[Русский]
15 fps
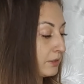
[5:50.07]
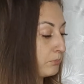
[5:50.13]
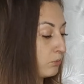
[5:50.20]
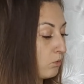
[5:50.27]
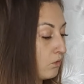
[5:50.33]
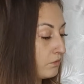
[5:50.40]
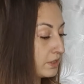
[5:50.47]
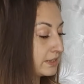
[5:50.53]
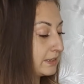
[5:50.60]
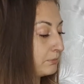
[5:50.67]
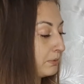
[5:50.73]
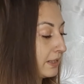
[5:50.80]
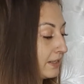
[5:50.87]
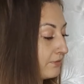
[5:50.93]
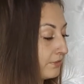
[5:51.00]
грибковых
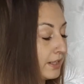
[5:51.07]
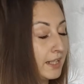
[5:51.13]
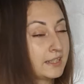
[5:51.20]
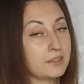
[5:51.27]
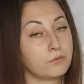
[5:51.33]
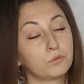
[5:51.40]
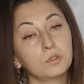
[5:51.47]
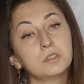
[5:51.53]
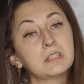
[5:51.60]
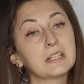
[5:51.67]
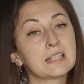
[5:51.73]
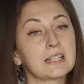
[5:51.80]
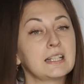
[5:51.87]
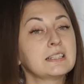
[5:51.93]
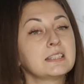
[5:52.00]
заболеваний. Вот
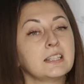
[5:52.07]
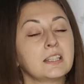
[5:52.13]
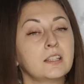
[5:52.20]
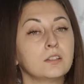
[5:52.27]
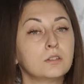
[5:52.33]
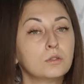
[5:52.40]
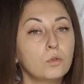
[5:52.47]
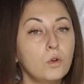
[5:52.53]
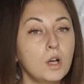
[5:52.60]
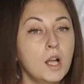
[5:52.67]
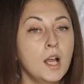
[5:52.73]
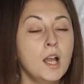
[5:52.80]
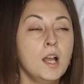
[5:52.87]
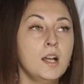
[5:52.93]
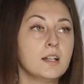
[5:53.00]
как раз-таки
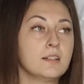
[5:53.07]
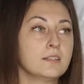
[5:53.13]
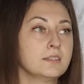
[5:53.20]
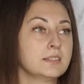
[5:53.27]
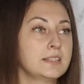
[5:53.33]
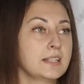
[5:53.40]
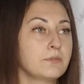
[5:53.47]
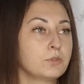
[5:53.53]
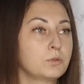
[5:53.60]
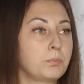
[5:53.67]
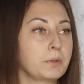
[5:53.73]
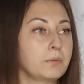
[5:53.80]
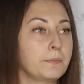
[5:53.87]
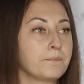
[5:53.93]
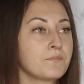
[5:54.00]
то, э, да,
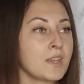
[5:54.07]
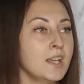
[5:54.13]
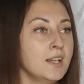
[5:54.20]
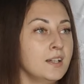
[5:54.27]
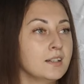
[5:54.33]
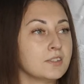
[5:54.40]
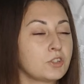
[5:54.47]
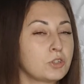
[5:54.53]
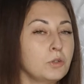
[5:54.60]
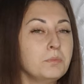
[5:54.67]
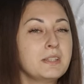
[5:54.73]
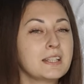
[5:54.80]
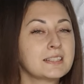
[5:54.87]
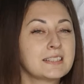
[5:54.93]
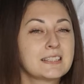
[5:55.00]
вот,
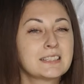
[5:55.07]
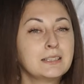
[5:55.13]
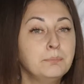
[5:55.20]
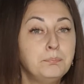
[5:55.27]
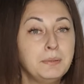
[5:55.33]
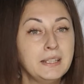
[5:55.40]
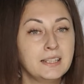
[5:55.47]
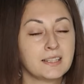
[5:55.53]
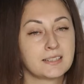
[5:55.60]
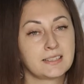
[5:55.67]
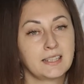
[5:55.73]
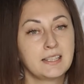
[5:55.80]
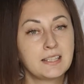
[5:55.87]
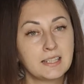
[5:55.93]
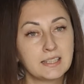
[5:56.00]
что меня зацепило,
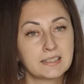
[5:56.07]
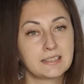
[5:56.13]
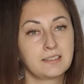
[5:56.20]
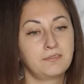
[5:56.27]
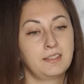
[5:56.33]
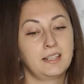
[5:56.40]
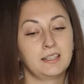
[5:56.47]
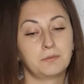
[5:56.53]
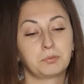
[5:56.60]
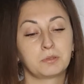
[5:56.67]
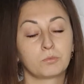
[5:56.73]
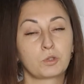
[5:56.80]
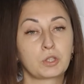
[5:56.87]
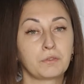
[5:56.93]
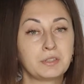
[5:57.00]
заинтересовало,
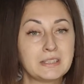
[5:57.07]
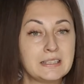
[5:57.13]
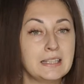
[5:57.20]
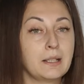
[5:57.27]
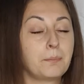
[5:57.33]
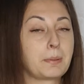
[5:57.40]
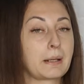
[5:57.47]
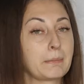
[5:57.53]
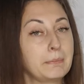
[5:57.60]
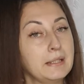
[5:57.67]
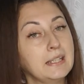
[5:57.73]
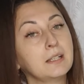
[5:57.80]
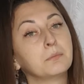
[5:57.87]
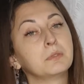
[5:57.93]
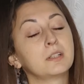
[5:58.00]
потому что все
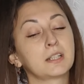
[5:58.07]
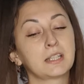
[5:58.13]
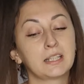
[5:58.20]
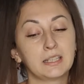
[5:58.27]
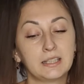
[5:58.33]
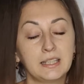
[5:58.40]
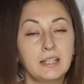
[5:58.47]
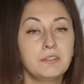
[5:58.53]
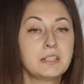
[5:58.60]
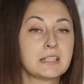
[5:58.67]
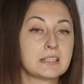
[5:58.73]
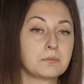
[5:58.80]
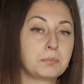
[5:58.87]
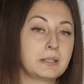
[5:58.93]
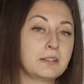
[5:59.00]
проблемы орхидей,
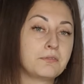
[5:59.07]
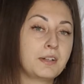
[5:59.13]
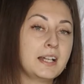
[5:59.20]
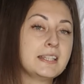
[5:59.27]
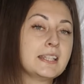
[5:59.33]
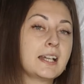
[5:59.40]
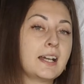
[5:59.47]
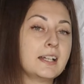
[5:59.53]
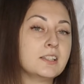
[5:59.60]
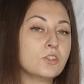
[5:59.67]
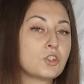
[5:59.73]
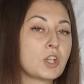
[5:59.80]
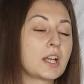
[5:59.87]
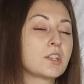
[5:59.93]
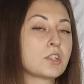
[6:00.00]
все заболевания,
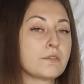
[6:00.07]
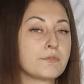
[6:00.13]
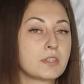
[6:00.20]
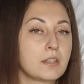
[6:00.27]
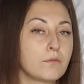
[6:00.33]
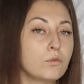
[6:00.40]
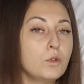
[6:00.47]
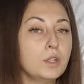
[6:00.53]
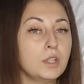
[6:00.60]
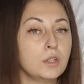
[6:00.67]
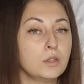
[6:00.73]
они чаще всего